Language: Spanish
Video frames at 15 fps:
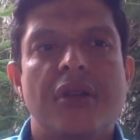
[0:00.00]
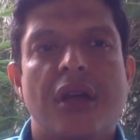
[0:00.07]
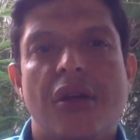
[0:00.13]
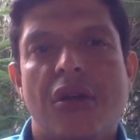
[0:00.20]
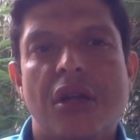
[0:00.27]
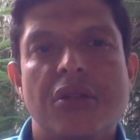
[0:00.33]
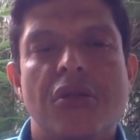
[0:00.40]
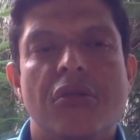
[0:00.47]

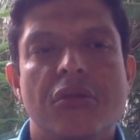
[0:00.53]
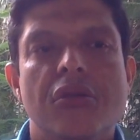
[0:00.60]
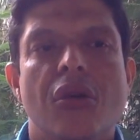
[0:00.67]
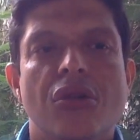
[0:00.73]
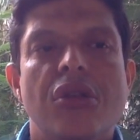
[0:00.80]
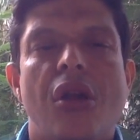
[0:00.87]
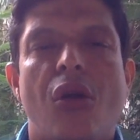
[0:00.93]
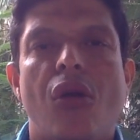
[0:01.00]
creo que son
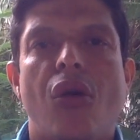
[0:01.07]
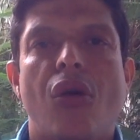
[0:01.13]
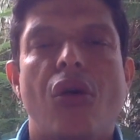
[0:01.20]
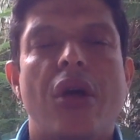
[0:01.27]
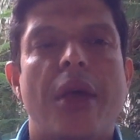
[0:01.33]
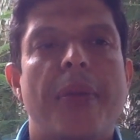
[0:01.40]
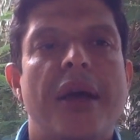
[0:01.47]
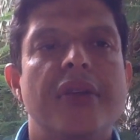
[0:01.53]
dos de los logros
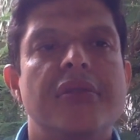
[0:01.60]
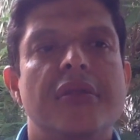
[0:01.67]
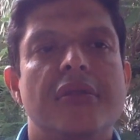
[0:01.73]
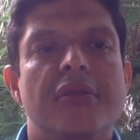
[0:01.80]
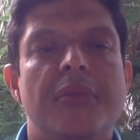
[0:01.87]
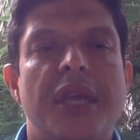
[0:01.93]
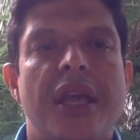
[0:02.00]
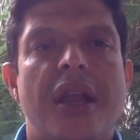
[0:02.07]
que más
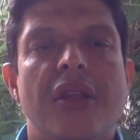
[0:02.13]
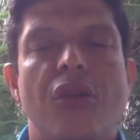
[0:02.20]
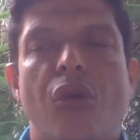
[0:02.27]
me llenan